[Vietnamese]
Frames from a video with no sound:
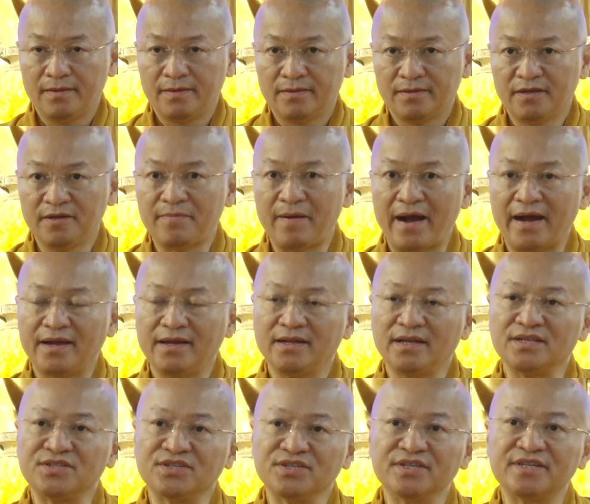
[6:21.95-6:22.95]
thứ bảy
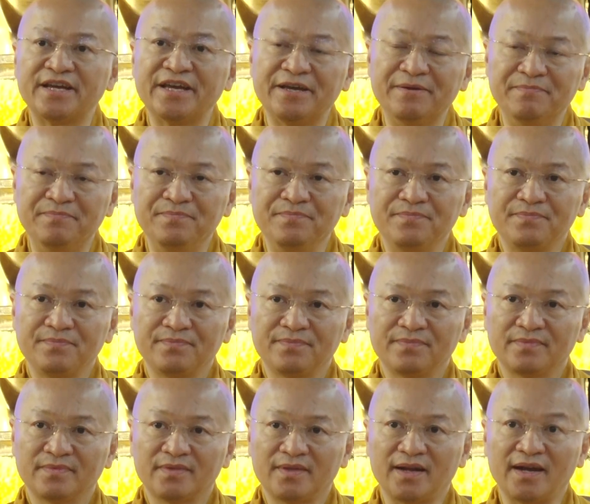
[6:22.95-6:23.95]
là chữ khiêm
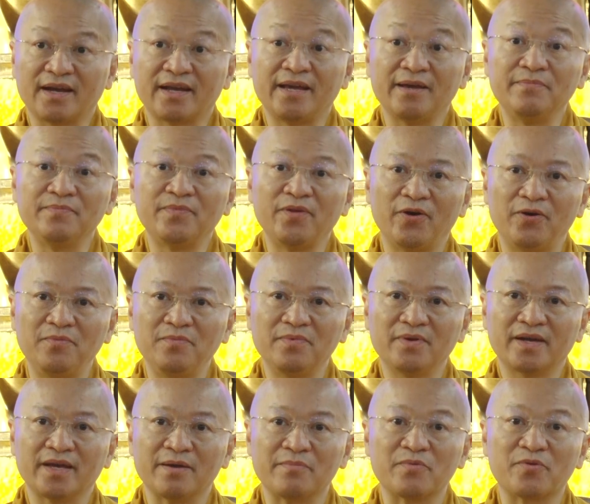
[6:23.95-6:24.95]
tức là khiêm
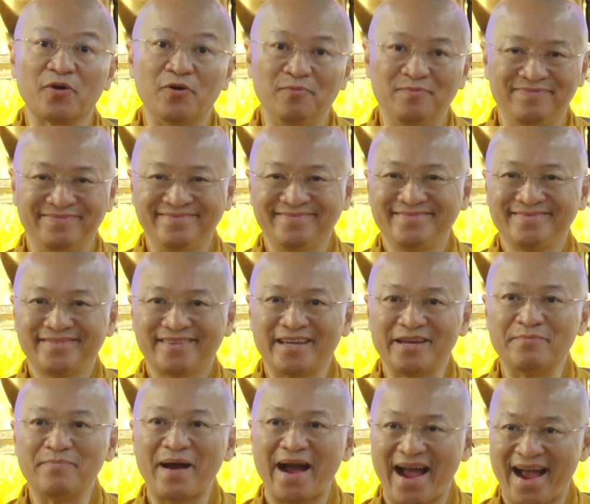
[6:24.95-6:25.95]
tốn khiêm cung
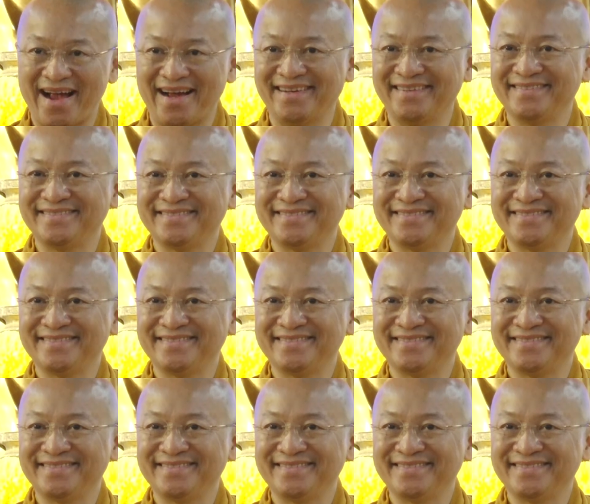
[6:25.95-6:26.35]
khiêm hạ